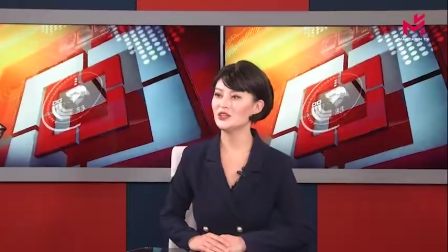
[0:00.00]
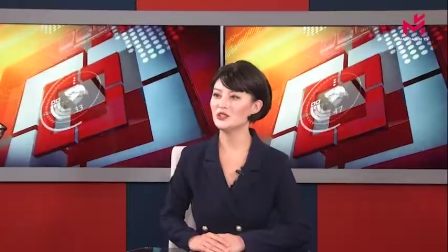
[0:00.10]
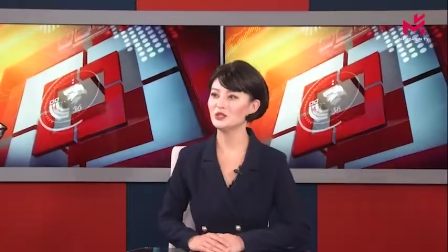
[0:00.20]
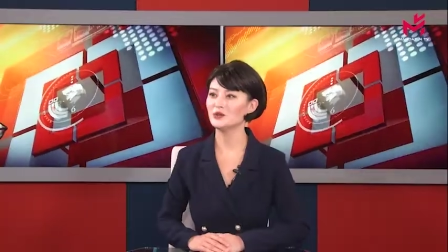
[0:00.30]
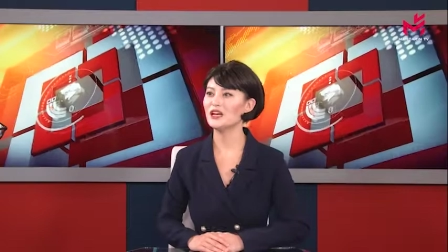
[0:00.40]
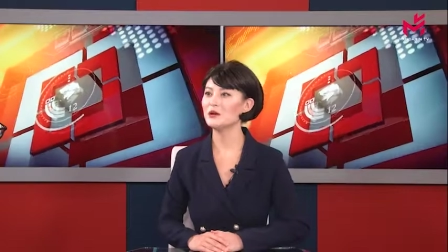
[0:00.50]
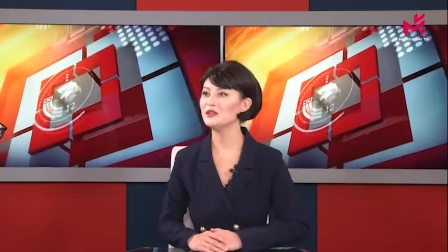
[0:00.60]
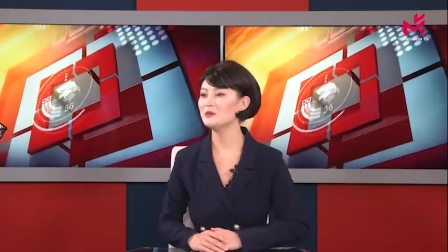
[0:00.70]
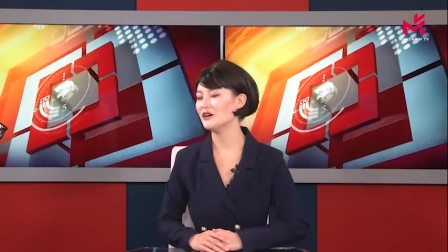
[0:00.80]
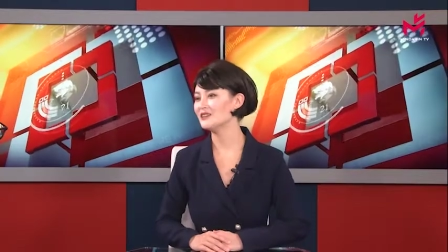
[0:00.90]
从他们
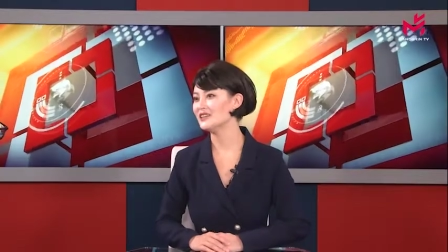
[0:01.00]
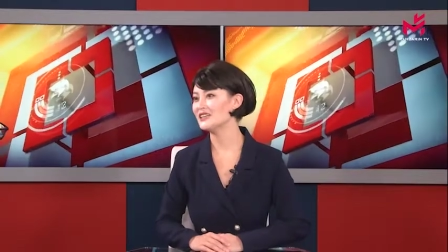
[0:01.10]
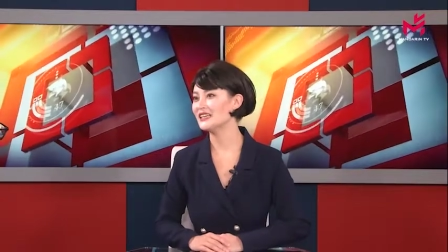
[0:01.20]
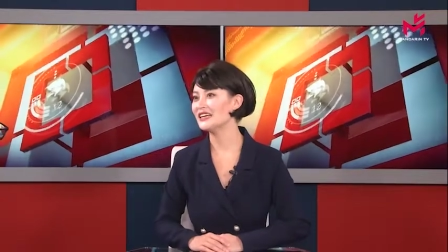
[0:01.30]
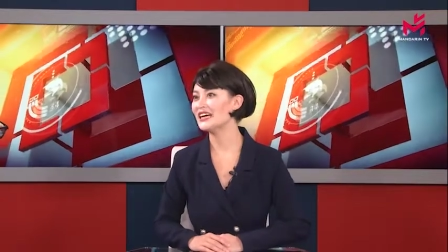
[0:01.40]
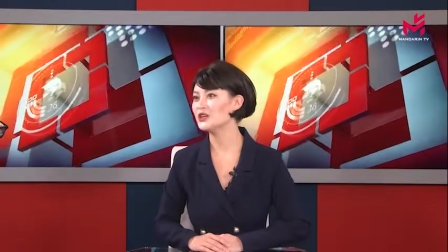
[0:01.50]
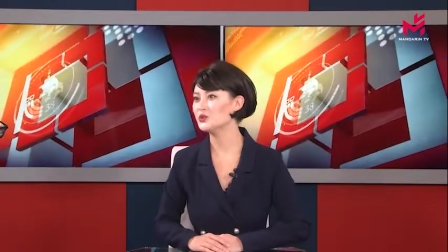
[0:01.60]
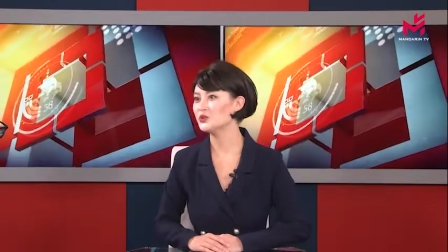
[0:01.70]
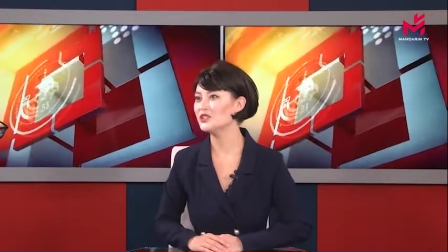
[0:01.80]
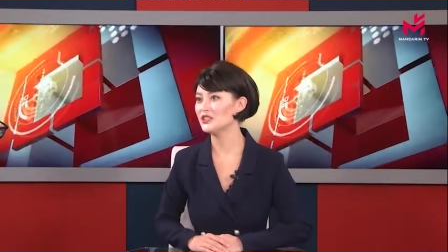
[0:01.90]
的表现可以看
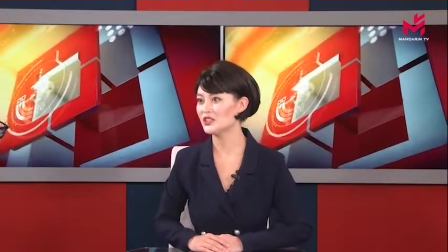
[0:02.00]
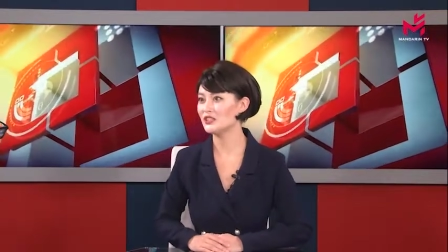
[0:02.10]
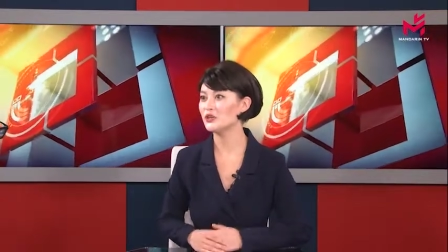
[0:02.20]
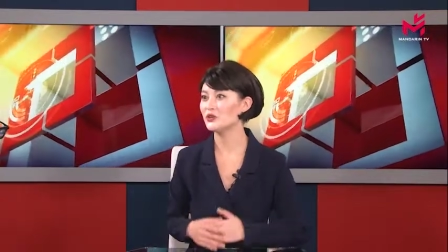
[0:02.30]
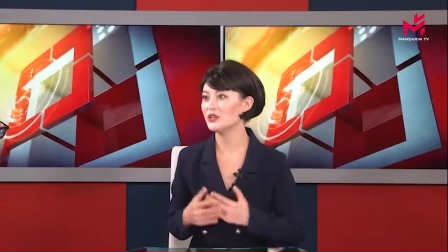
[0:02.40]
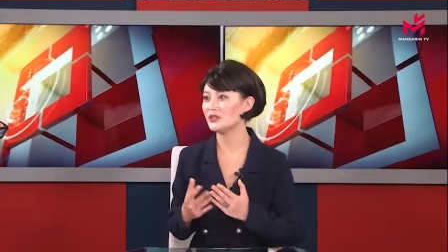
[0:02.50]
出，其实他对您